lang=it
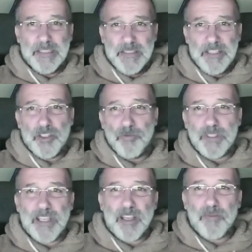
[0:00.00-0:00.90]
nessuna
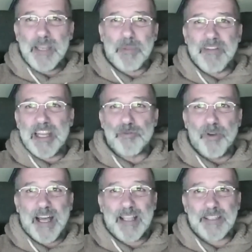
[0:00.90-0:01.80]
delle quali prevale
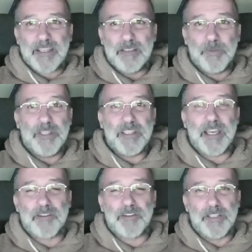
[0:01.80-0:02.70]
sull'altra, quindi
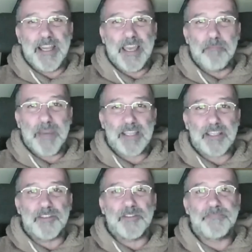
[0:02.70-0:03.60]
ecco il dilemma
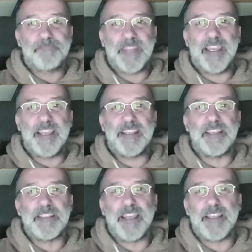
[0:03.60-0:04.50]
etico, e che
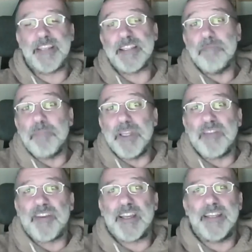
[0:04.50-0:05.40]
si, si, si
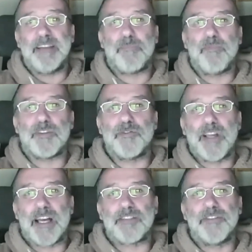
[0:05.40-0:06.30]
esemplifica nel, in questo
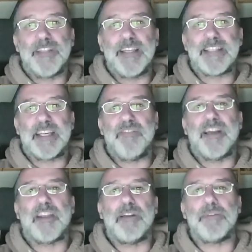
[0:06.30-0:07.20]
caso nel
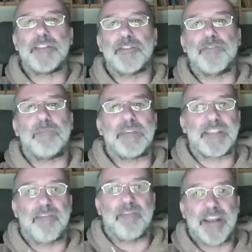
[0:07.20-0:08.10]
sacrificare una persona per
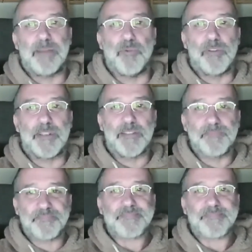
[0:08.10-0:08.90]
salvarne molte.